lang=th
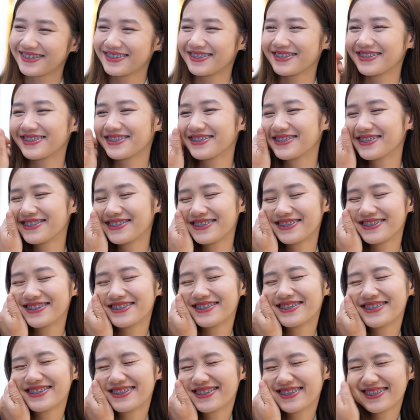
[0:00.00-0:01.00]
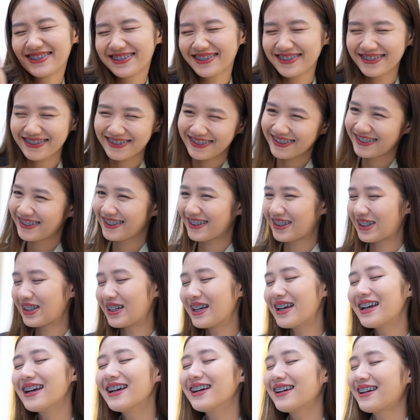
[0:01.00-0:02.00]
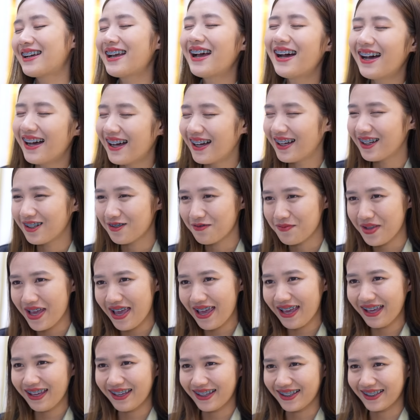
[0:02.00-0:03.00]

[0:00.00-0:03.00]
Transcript: น่ารักที่สุด ค่ะ แม่